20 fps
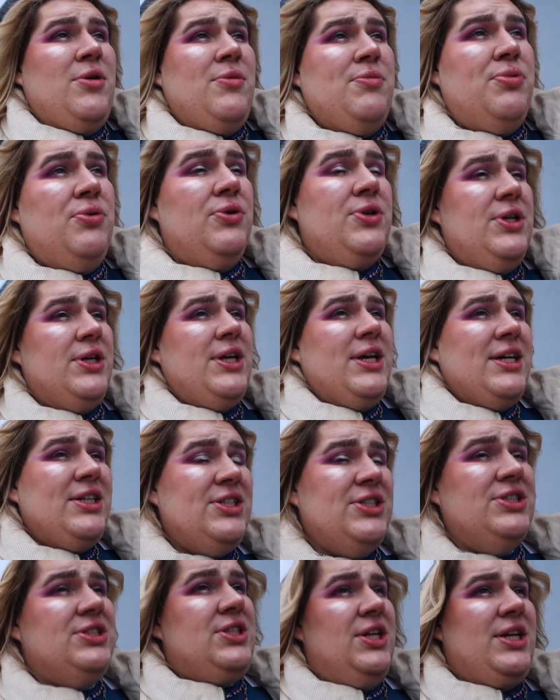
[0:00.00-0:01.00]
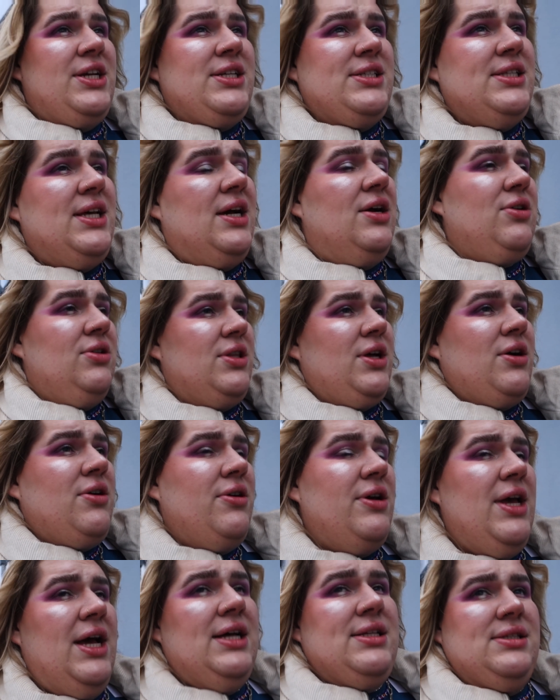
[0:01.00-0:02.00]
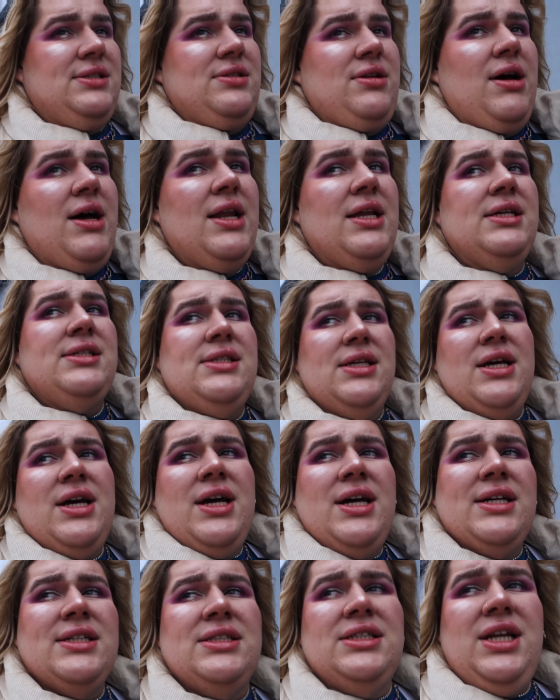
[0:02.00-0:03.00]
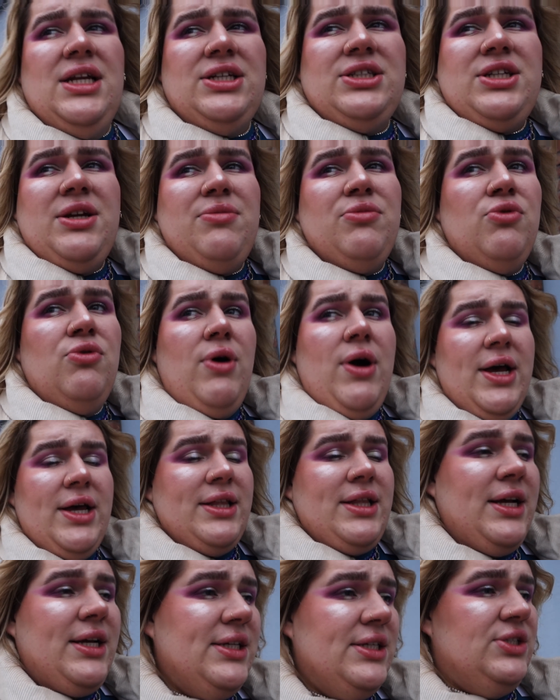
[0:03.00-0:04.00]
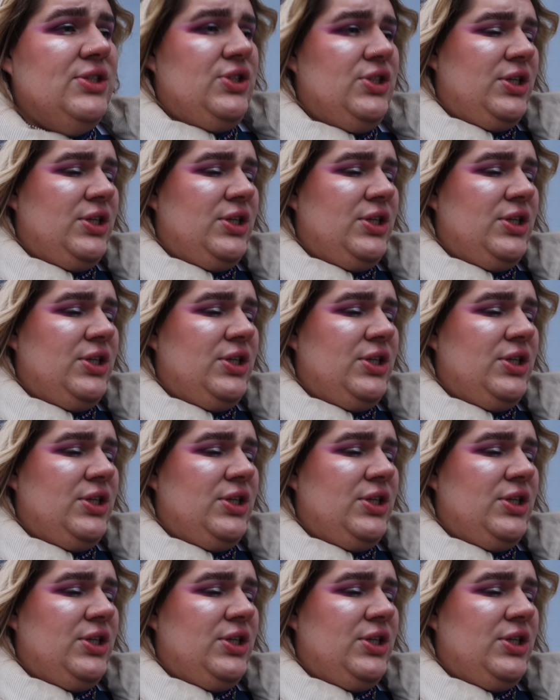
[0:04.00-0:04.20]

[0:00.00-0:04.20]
póki jeszcze jest jako tako jasno, ale jest straszna mgła i tak jest